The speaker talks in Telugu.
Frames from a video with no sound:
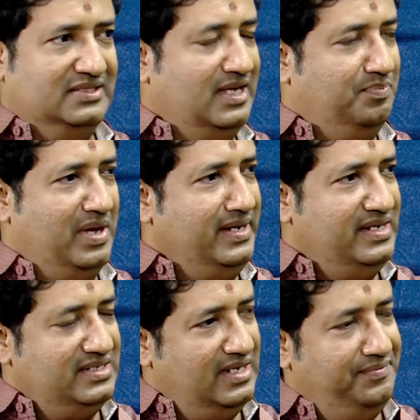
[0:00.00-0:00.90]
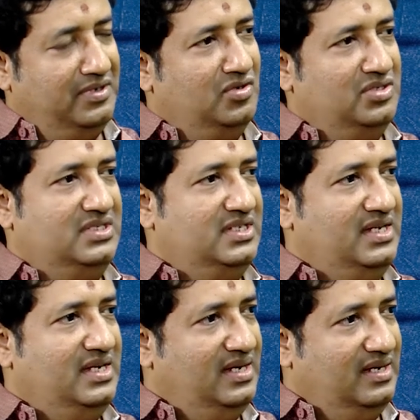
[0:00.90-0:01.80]
సార్ పన్నీర్ జిలేబీ గురించి
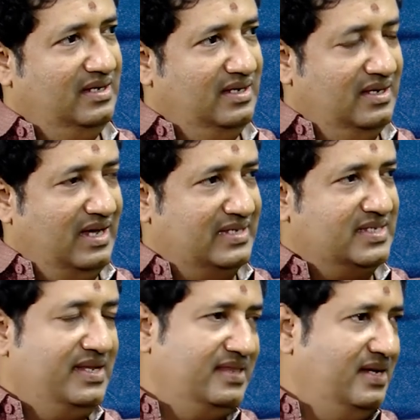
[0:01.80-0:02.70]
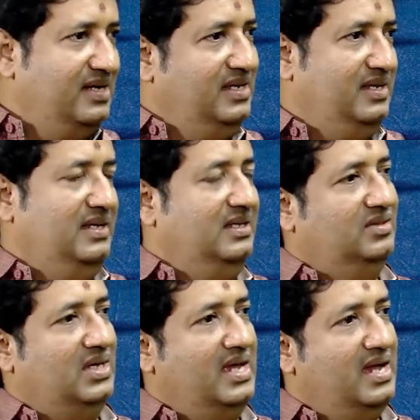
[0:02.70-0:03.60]
అసలు అదేంటి
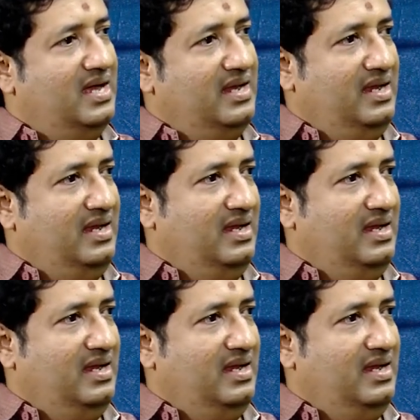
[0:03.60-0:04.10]
తయారీ